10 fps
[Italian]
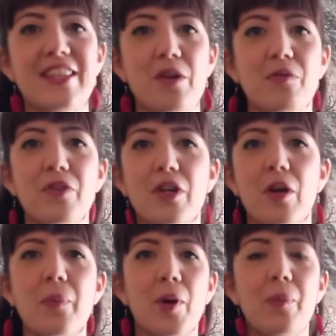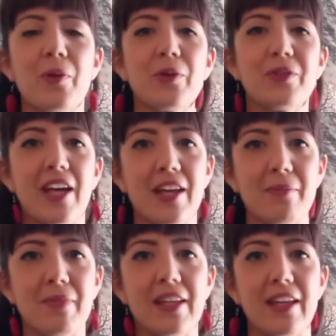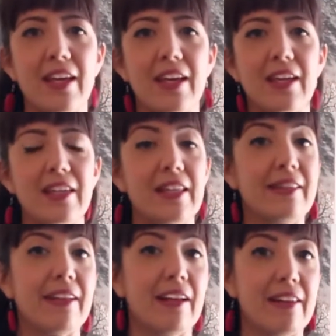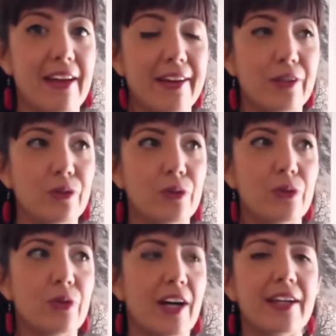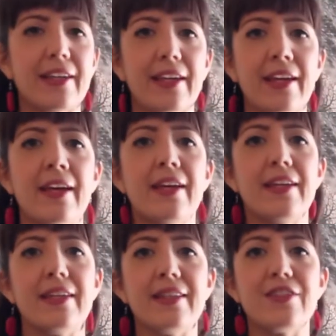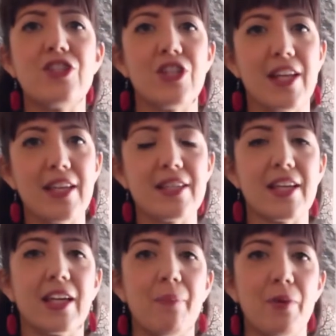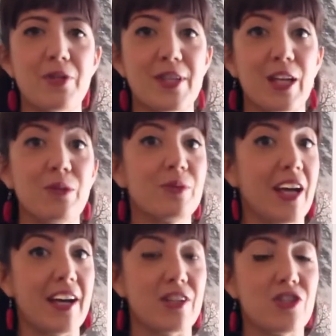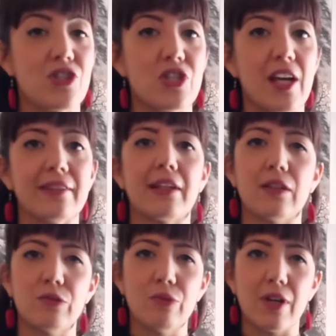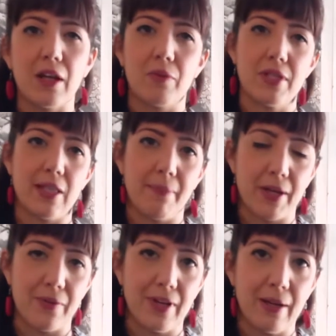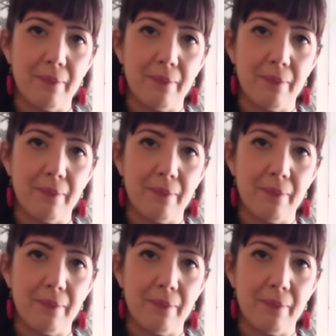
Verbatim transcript: un vero e proprio termine in italiano o anche in cinese che possa aiutarci a tradurre questa parola.